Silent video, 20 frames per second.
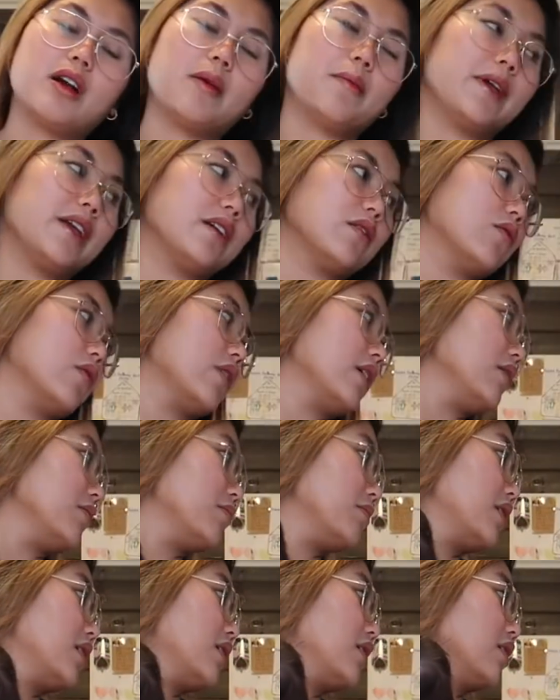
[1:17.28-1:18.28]
kamay ko ay
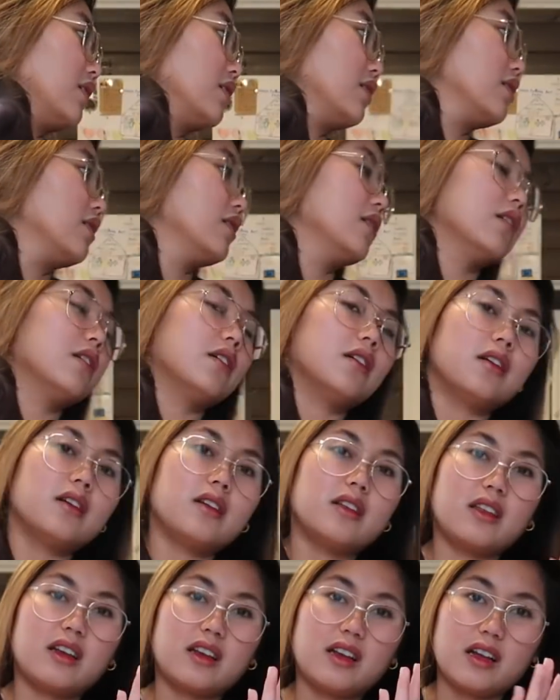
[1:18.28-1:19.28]
mga
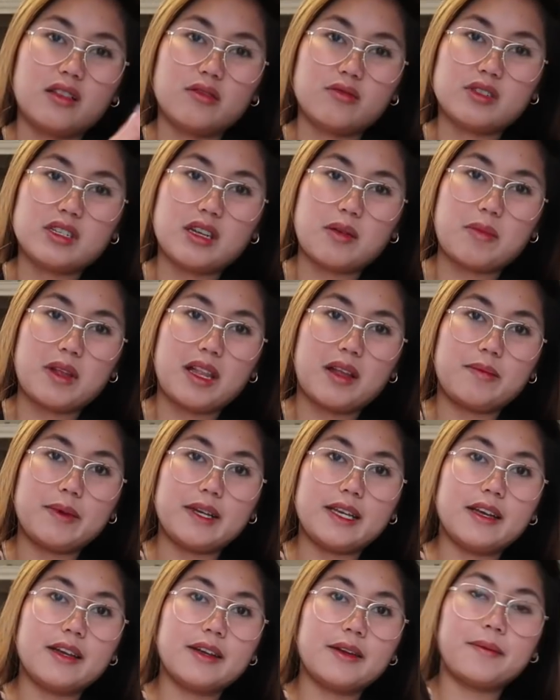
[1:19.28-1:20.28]
nag-ano siya,
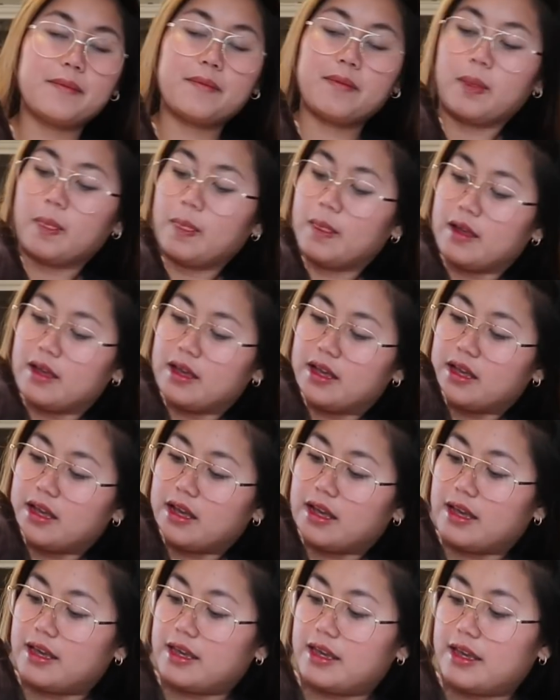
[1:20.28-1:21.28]
malamig.
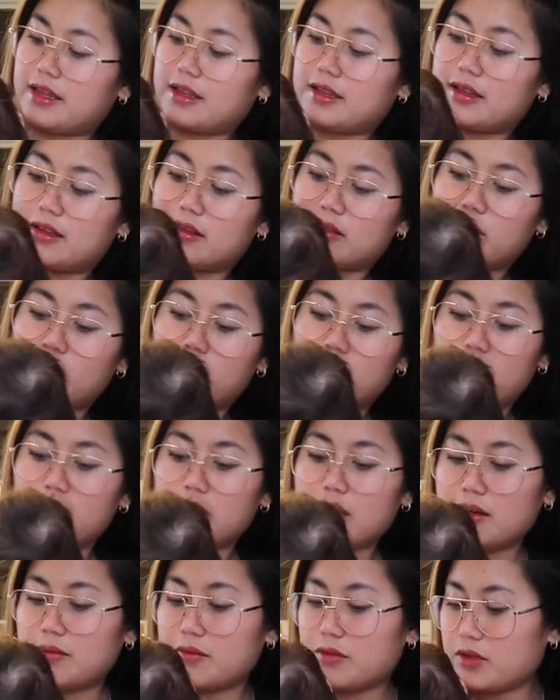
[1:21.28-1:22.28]
Ayan. Tulog
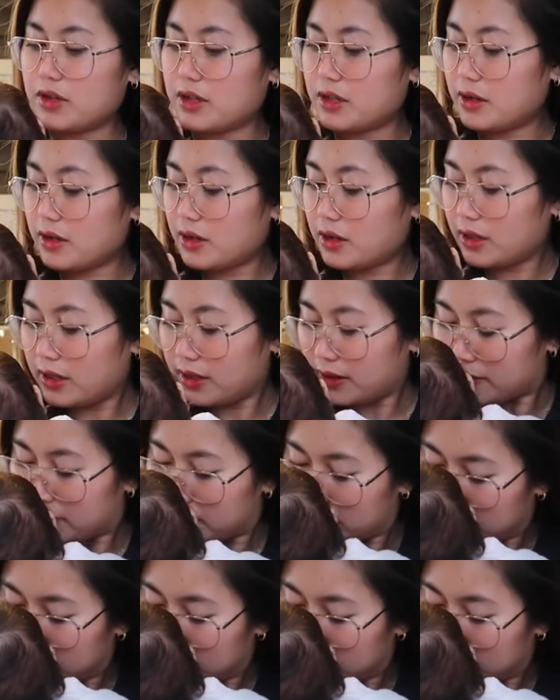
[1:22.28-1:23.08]
lang muna, darling.